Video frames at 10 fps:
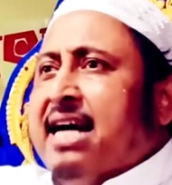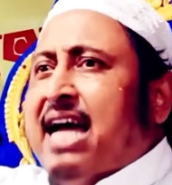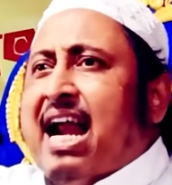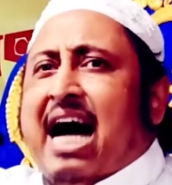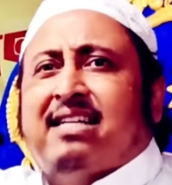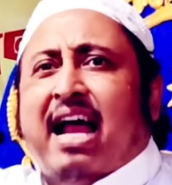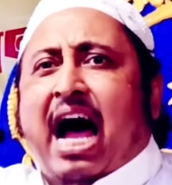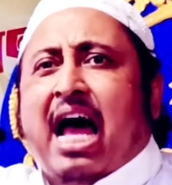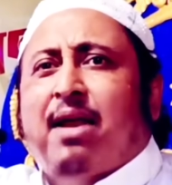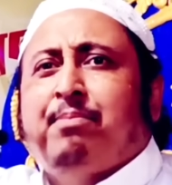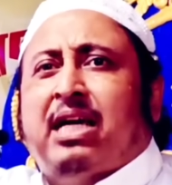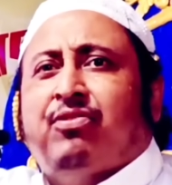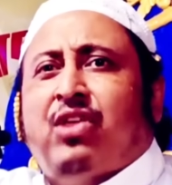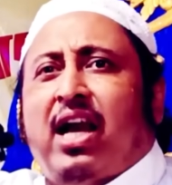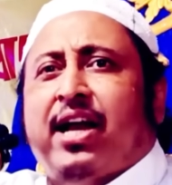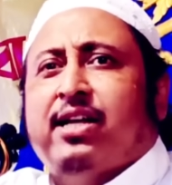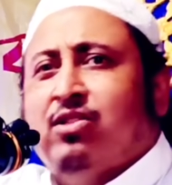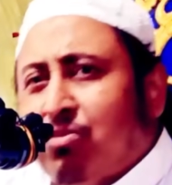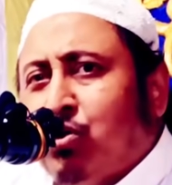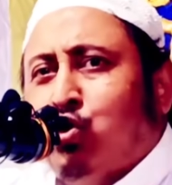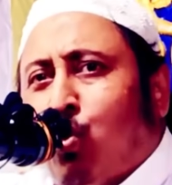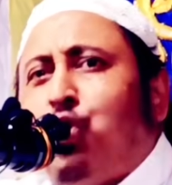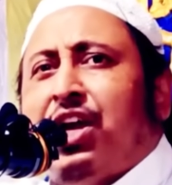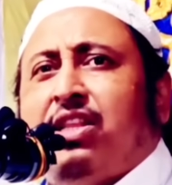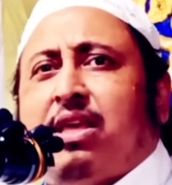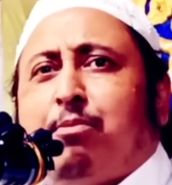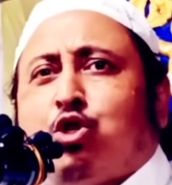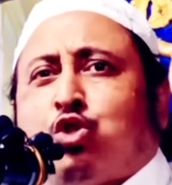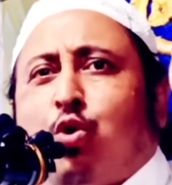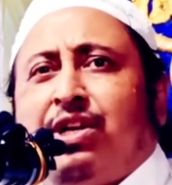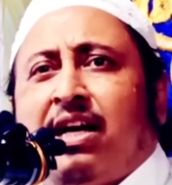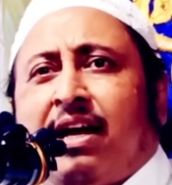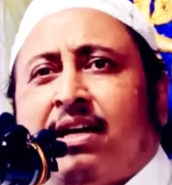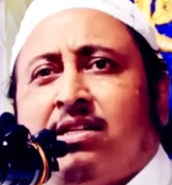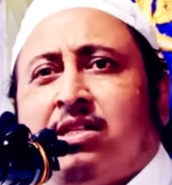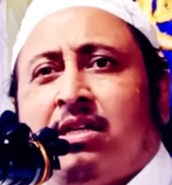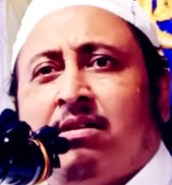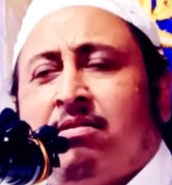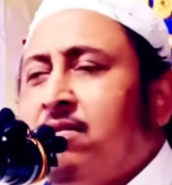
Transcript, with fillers: হাজার হাজার আলেমকে দেলের কুঠরিতে বস করিয়ে রেখেছে